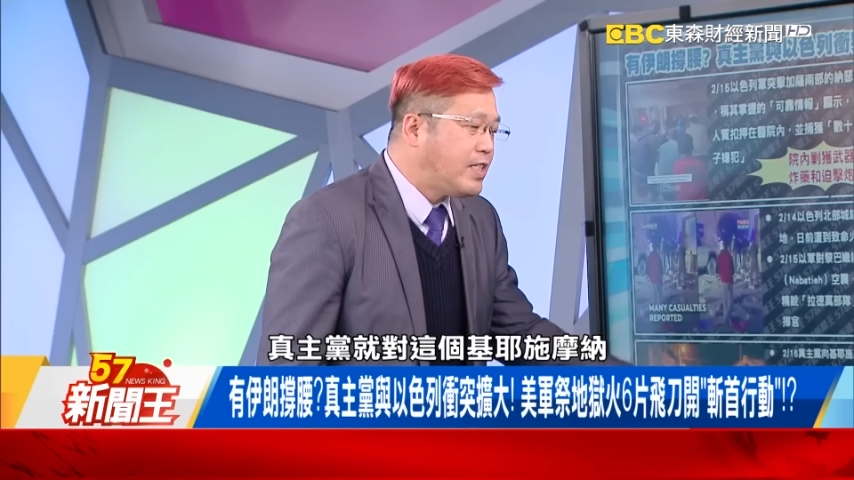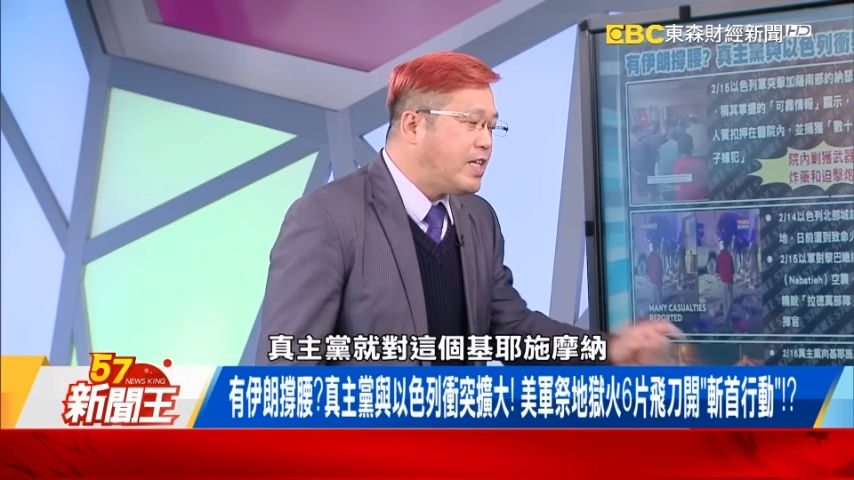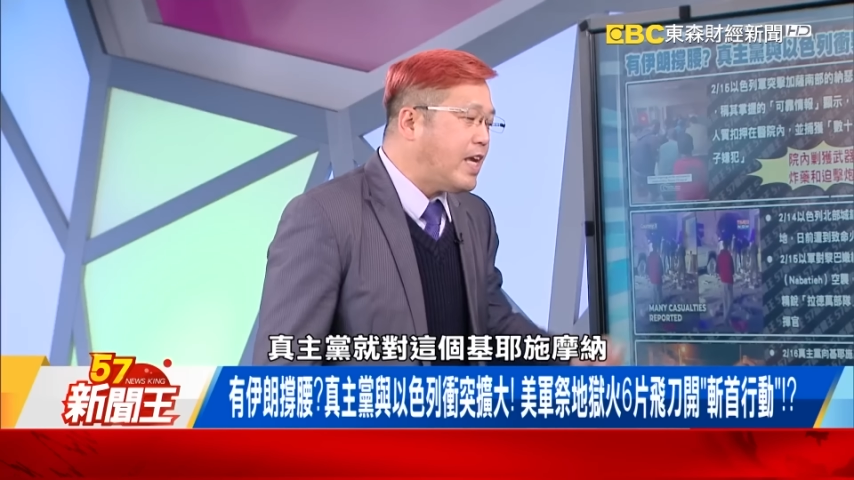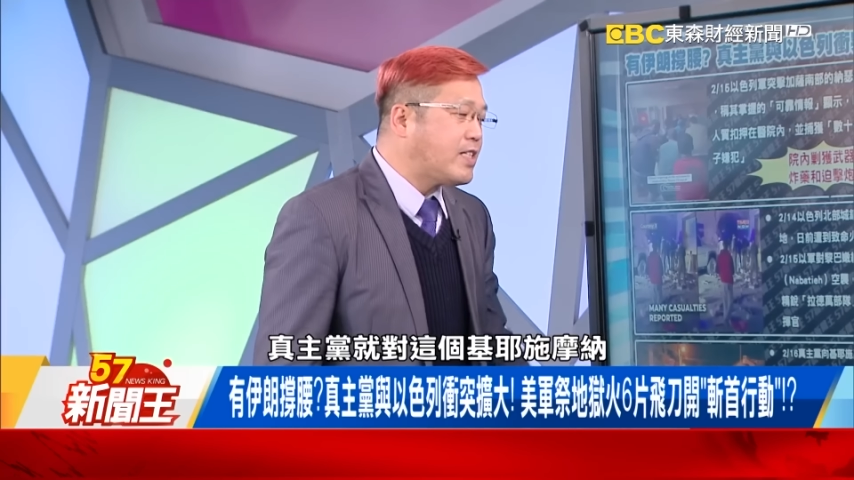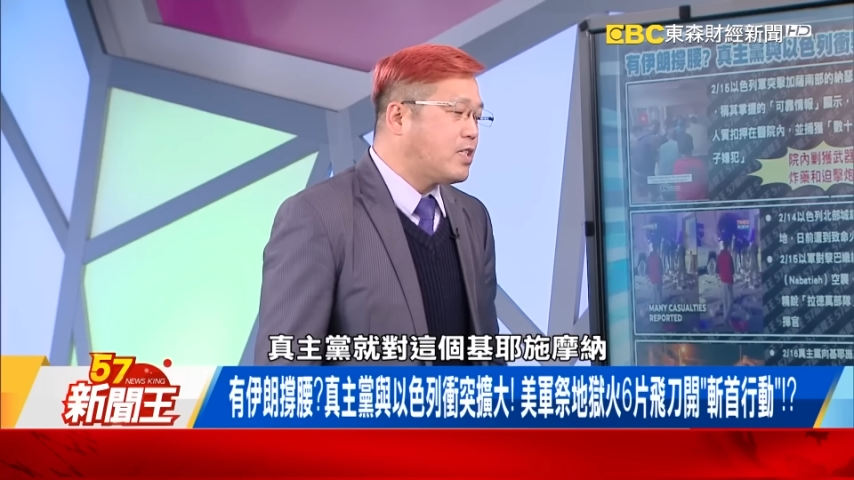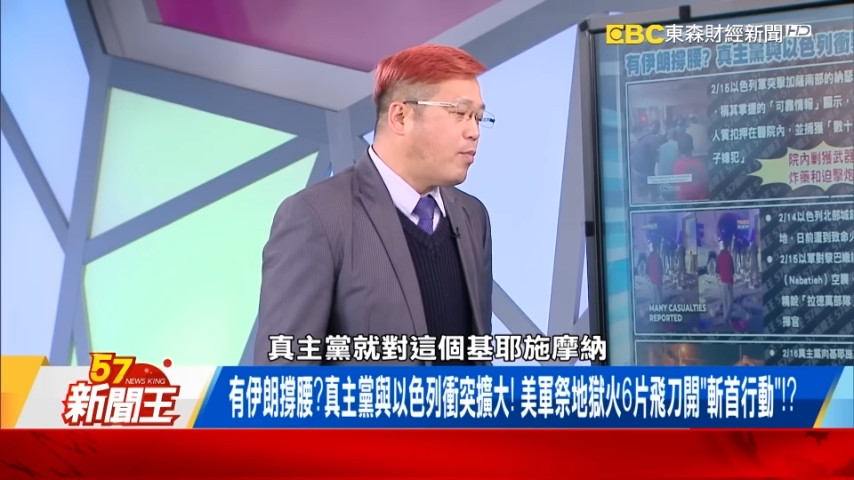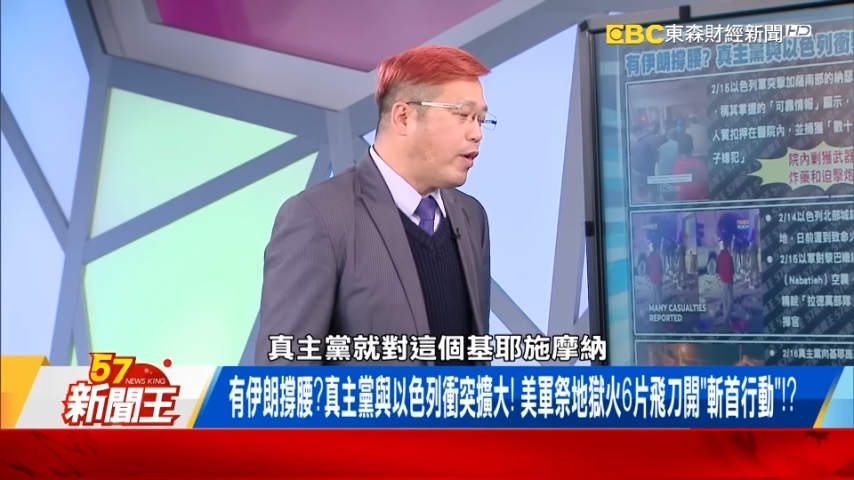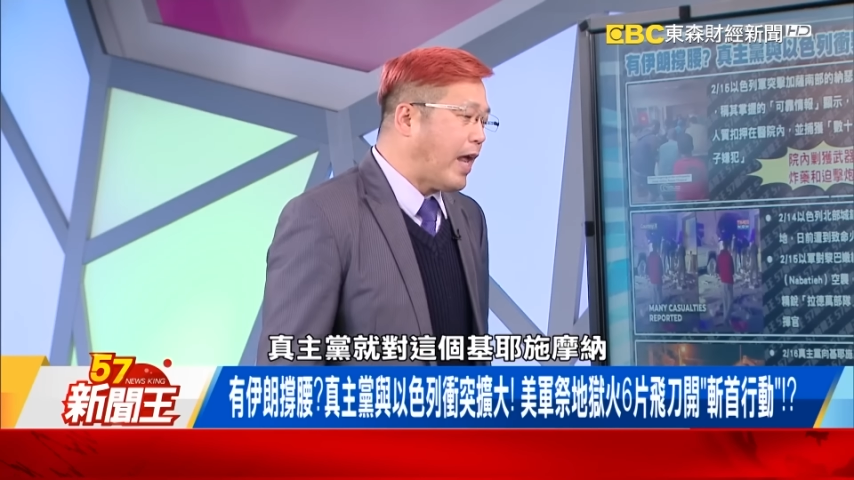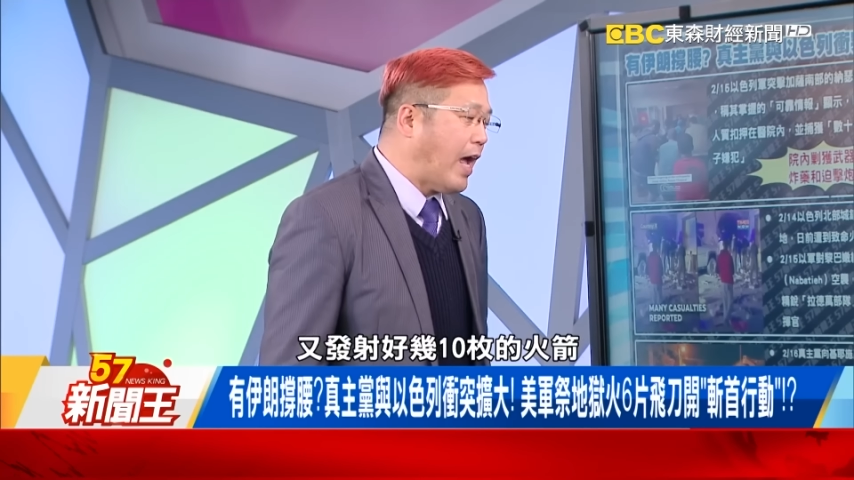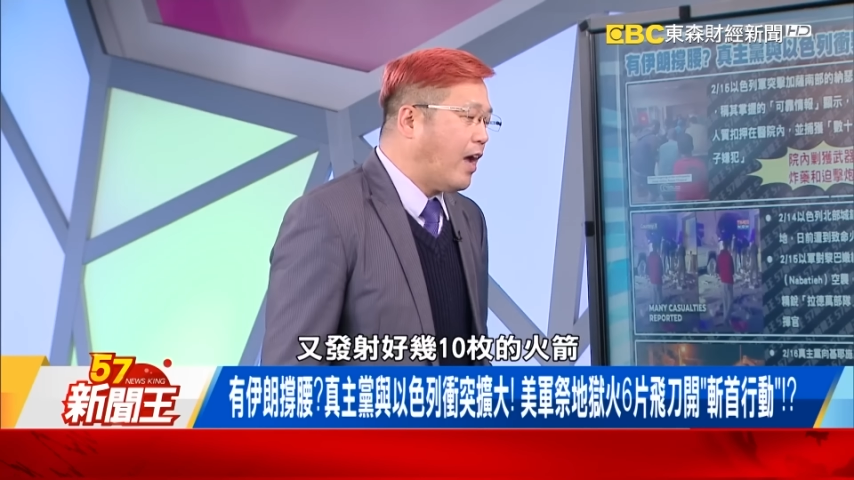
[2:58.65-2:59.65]
基耶斯
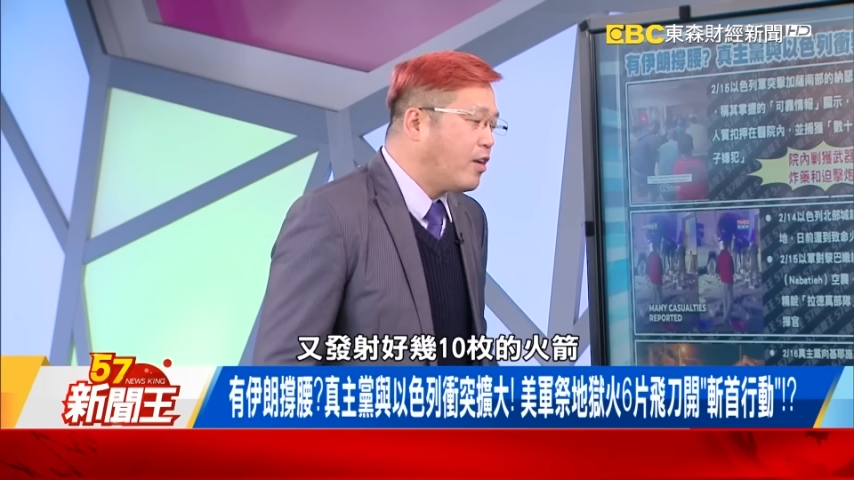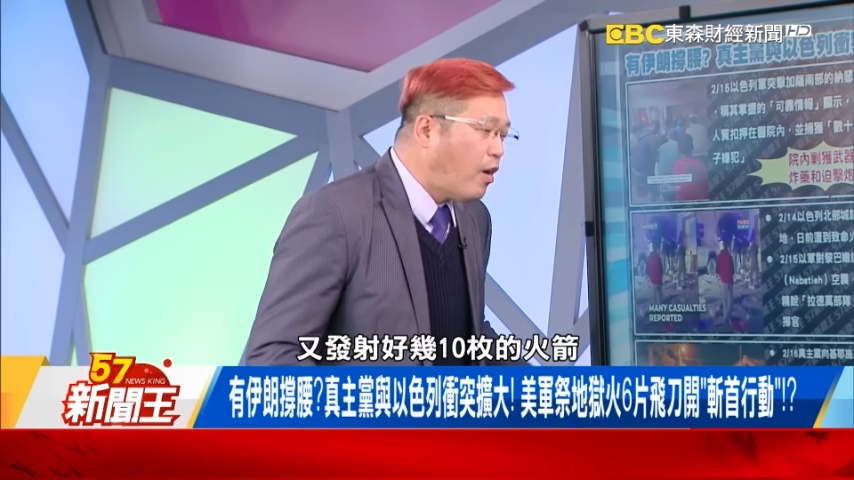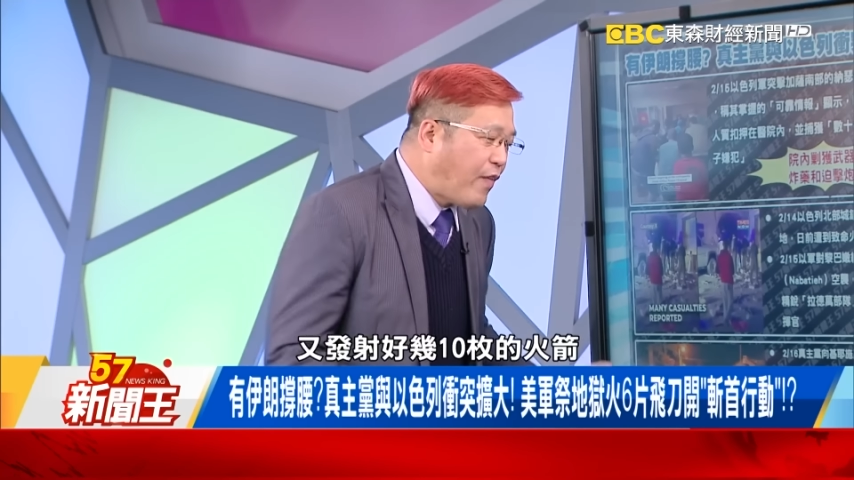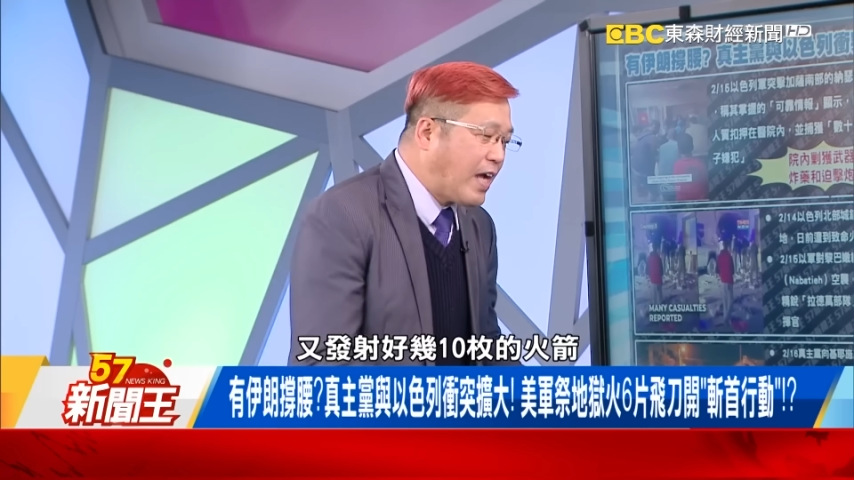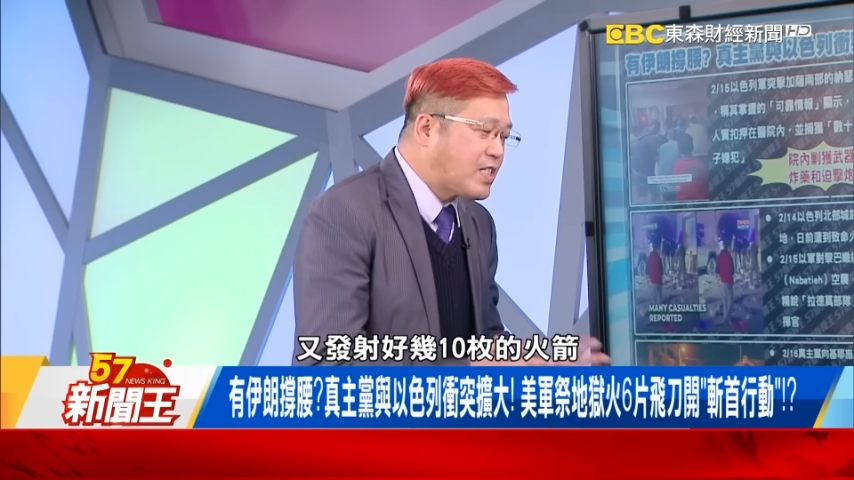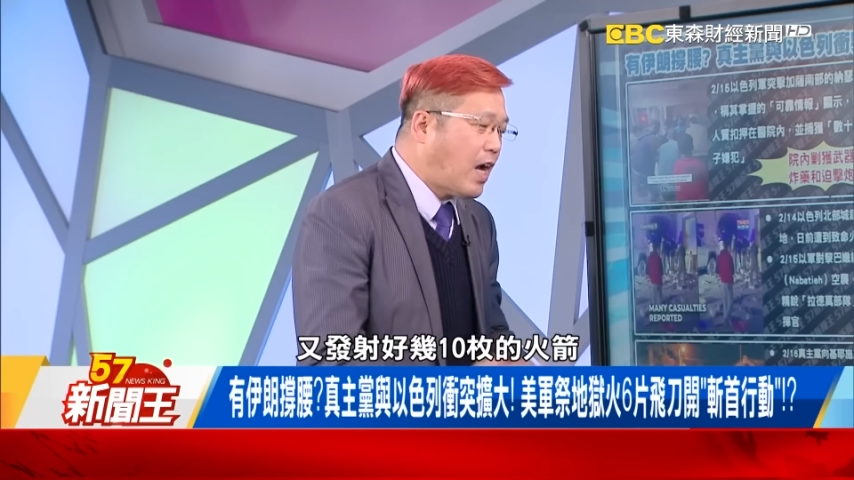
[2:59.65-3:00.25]
摩纳又发